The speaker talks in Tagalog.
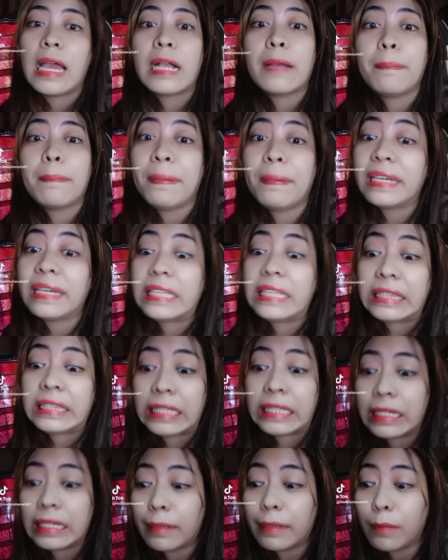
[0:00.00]
Kapag
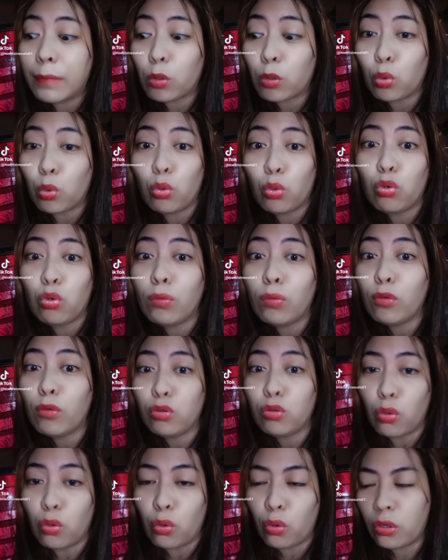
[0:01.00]
hindi ka marunong
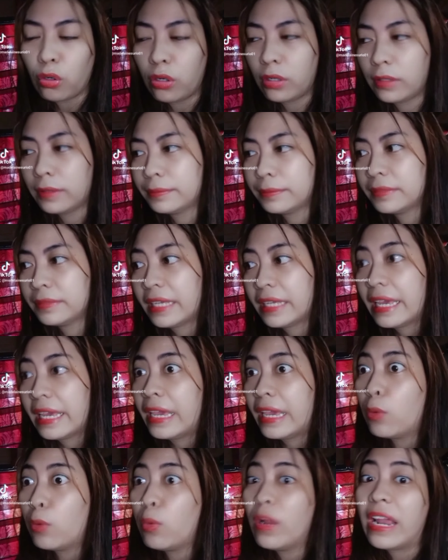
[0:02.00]
lumunok,
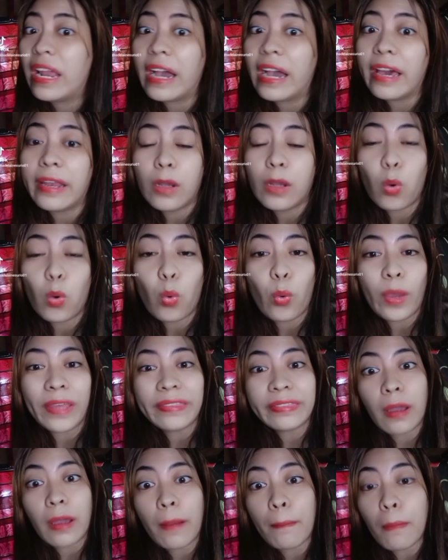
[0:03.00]
eh wala ka ng
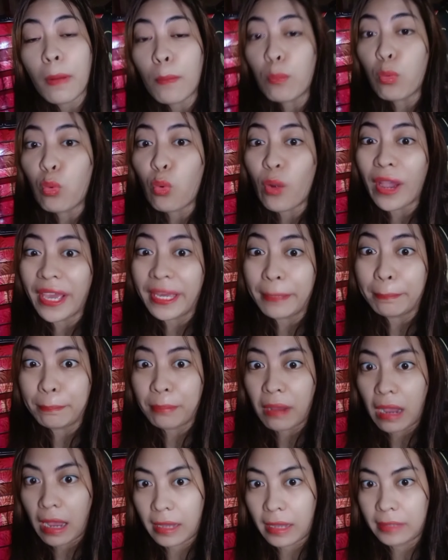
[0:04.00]
kwentang mabuhay
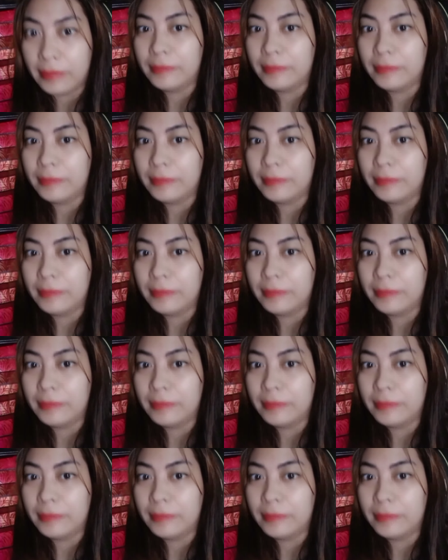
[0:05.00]
pa.